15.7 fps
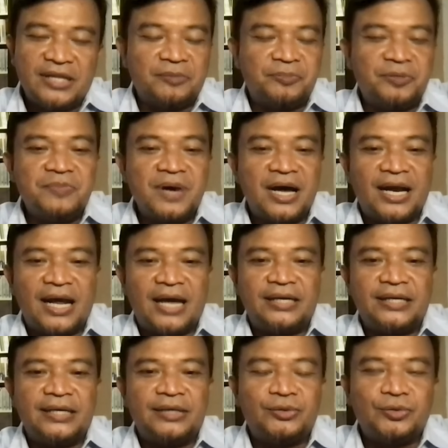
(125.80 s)
tepi barat
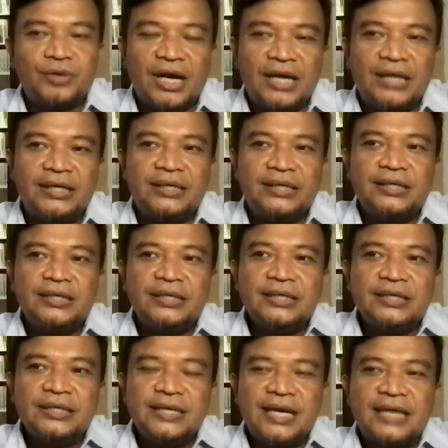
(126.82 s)
itu kan
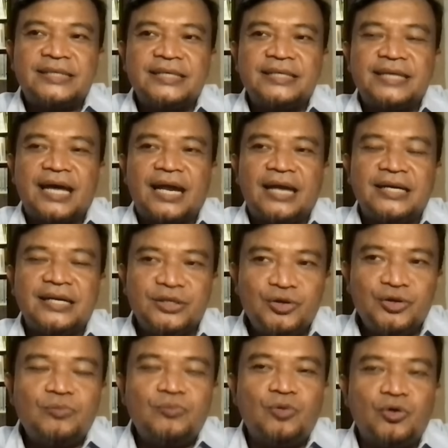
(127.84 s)
ya secara
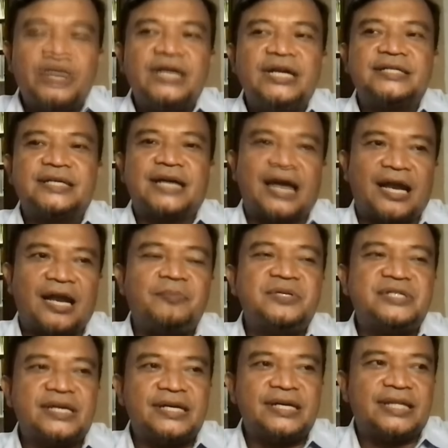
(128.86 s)
dejur mungkin sekarang
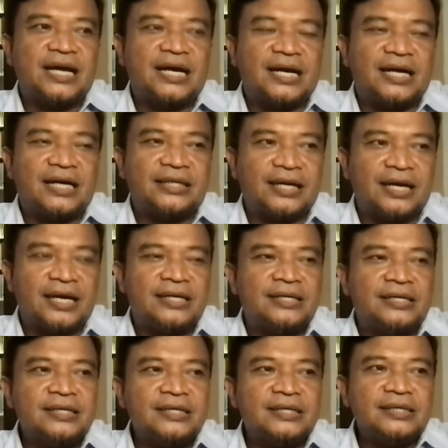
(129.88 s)
bisa kita katakan
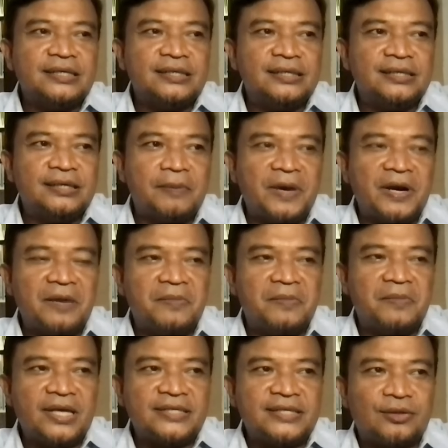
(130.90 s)
eh, apa
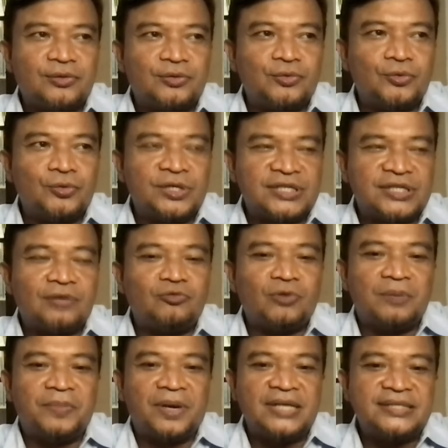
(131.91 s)
namanya satu
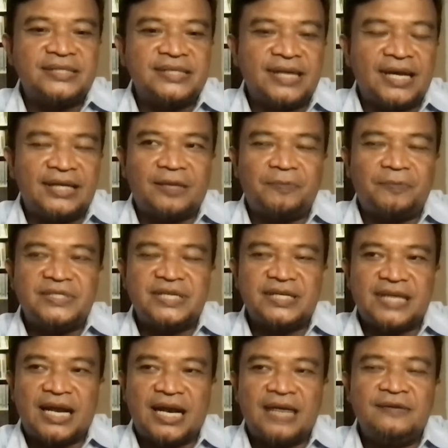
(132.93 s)
kesatuan Palestina tapi
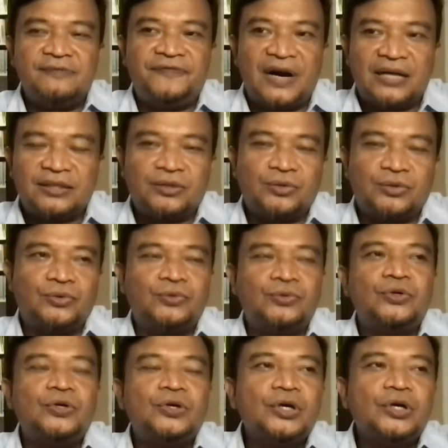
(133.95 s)
secara de facto
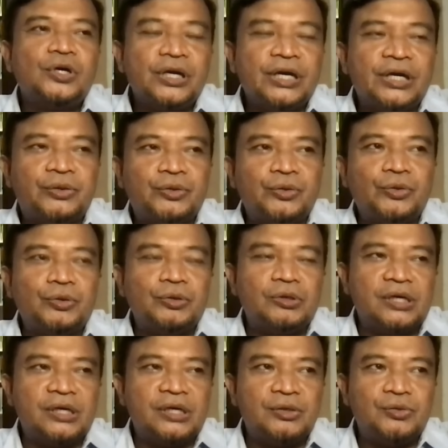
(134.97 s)
itu
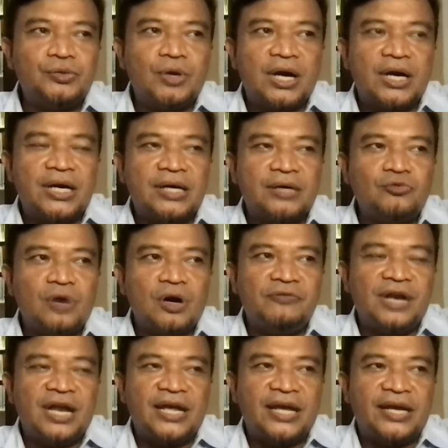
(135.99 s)
eh, dua dua
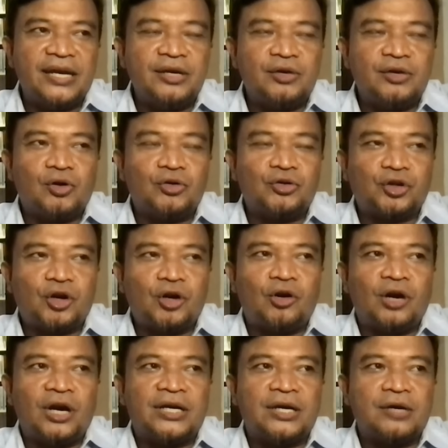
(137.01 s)
wilayah ini dikontrol
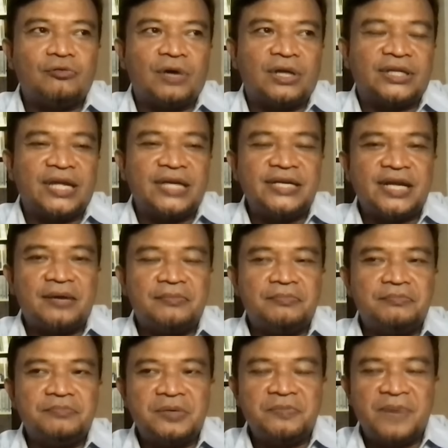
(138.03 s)
oleh kekuatan
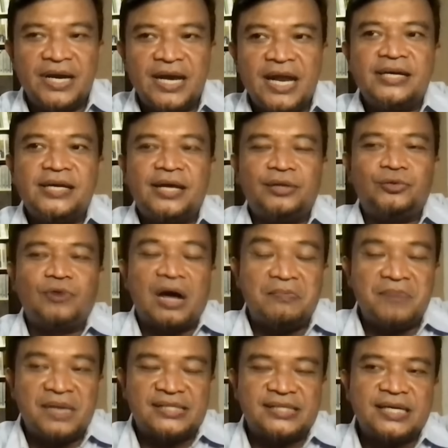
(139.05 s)
yang berbeda yaitu
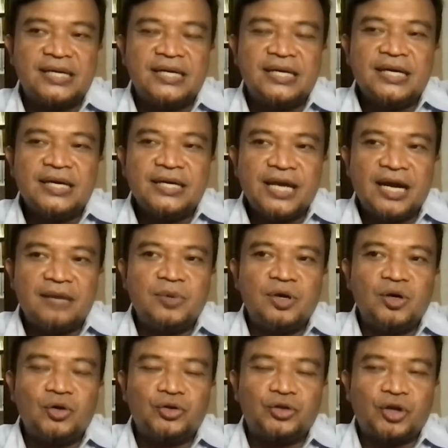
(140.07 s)
Hamas yang
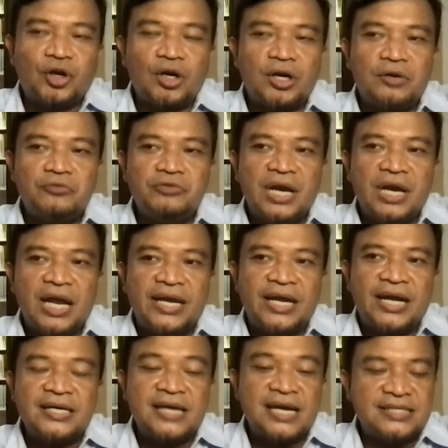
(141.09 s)
mengontrol
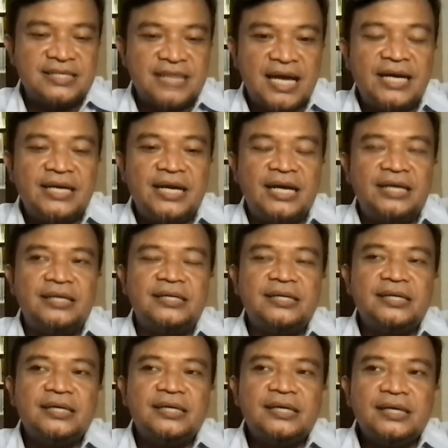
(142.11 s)
wilayah Gaza dan
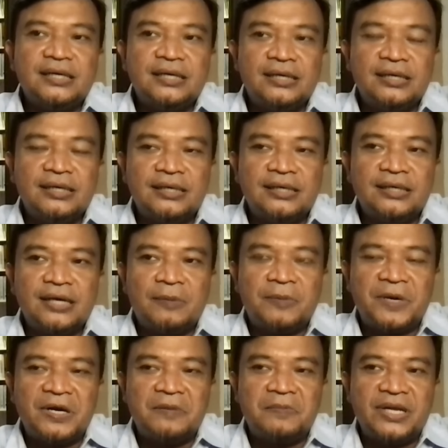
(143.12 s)
eh,
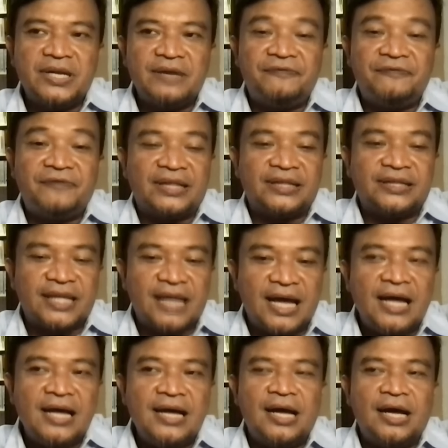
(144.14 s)
apa namanya
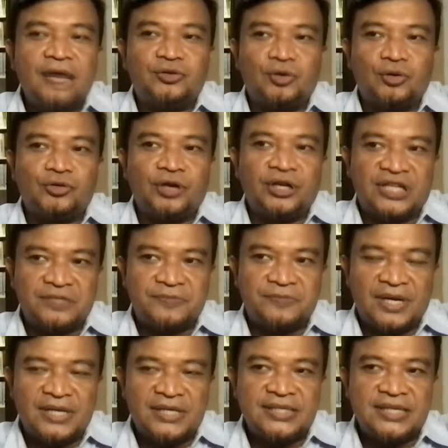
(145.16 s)
Fatah atau otoritas
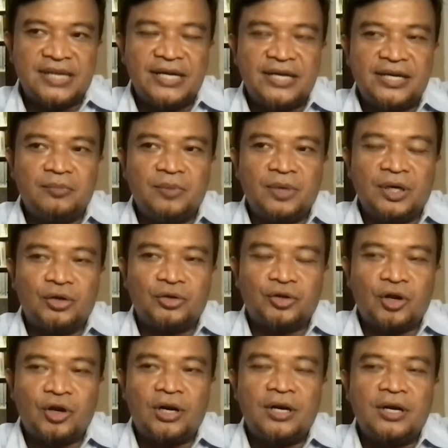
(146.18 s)
Palestina yang
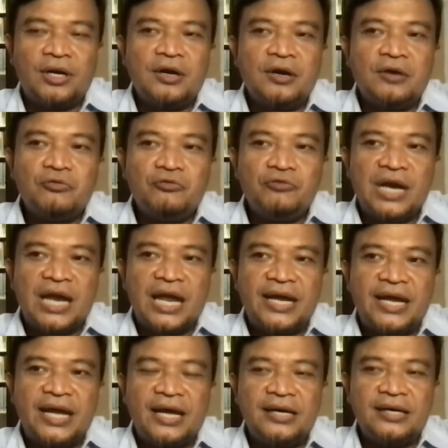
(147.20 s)
mengontrol
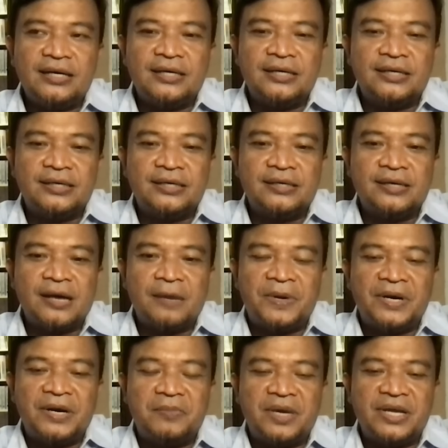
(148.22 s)
wilayah eh, apa
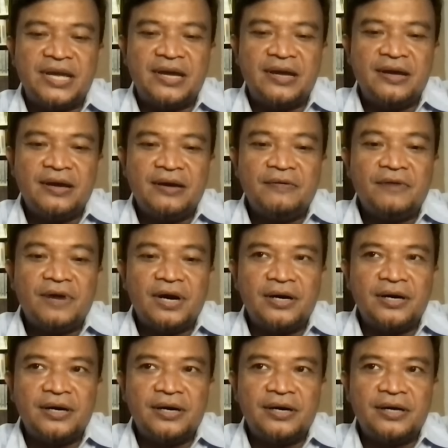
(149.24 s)
namanya
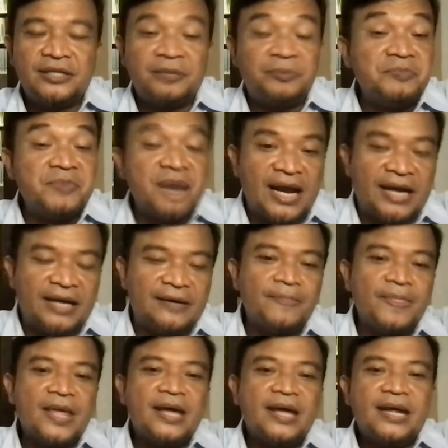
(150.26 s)
eh, tepi barat.
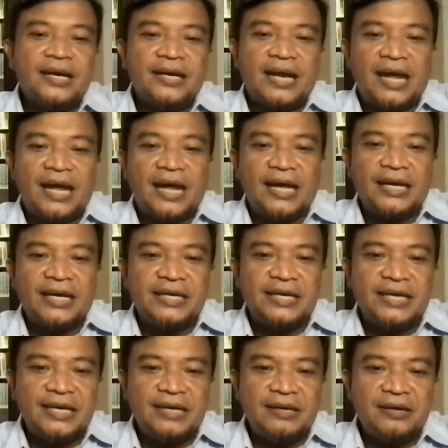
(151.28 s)
Nah
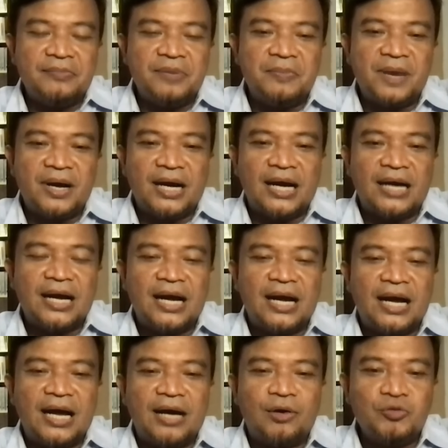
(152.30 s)
ini memang
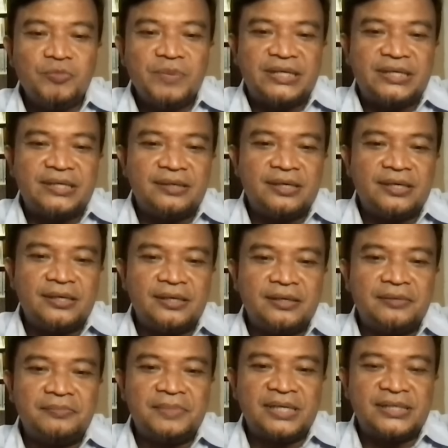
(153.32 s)
agak rumit
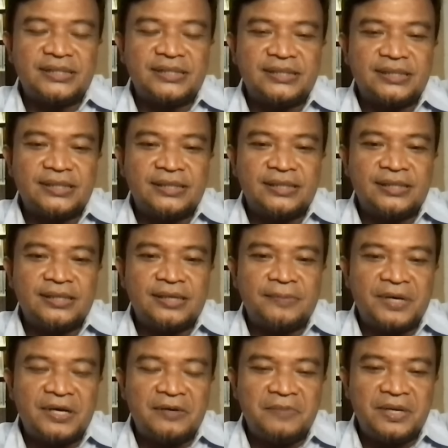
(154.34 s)
eh, Mas eh,
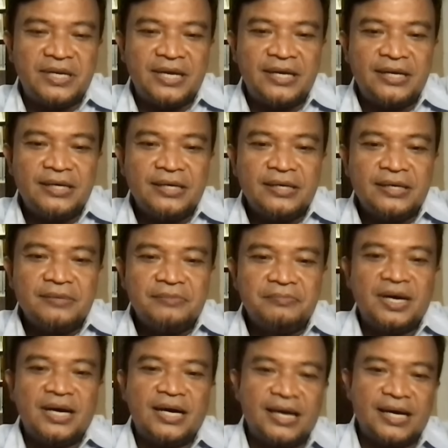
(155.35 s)
apa namanya
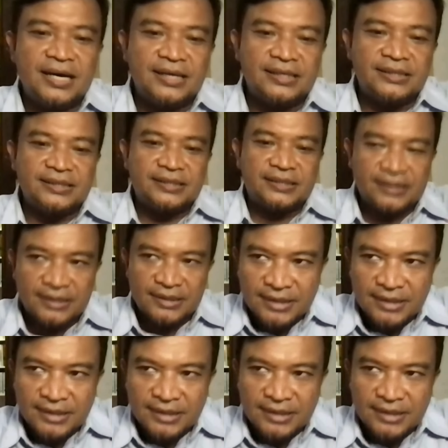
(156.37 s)
Mas